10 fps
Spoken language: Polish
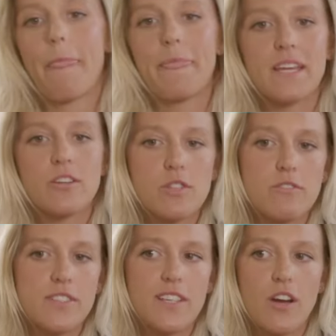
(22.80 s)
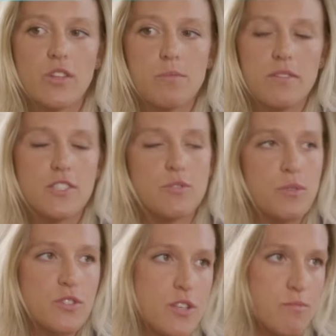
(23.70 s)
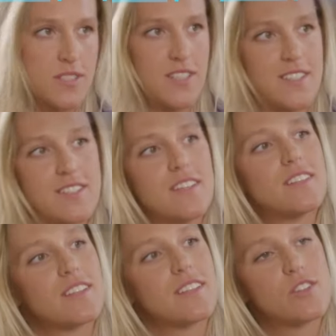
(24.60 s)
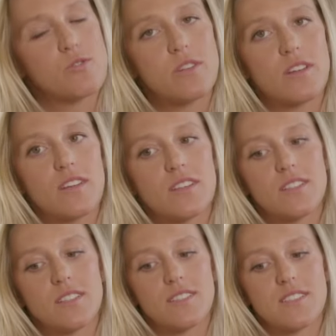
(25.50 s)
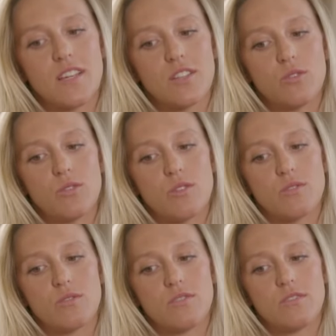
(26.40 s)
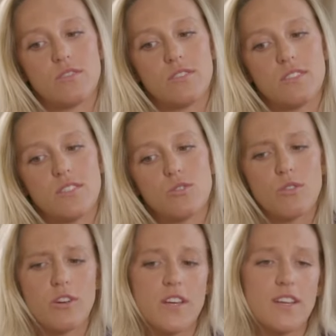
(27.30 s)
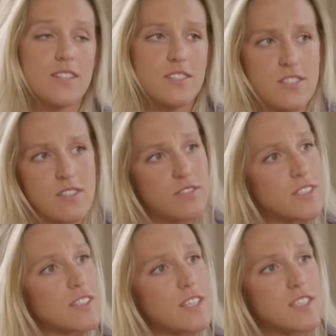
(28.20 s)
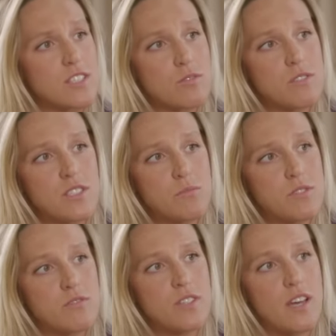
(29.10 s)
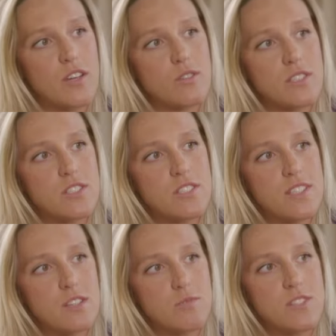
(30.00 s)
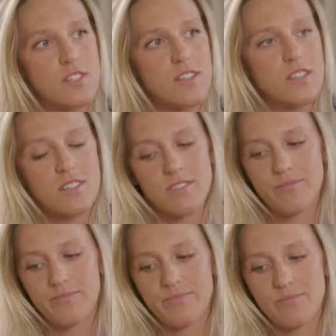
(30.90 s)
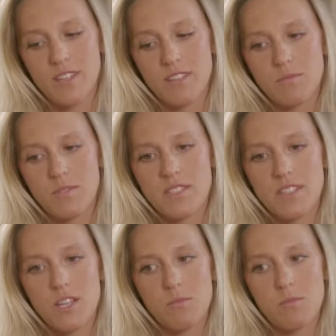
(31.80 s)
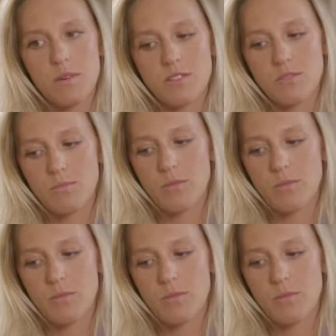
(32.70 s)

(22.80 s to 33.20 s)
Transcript: takie, które wynikają naprawdę z potrzeby serca i takie, które e, znajdują e, no, ukojenie gdzieś tam w tych treściach, które się przewijają. Ja też staram się mm, na tym Instagramie bardzo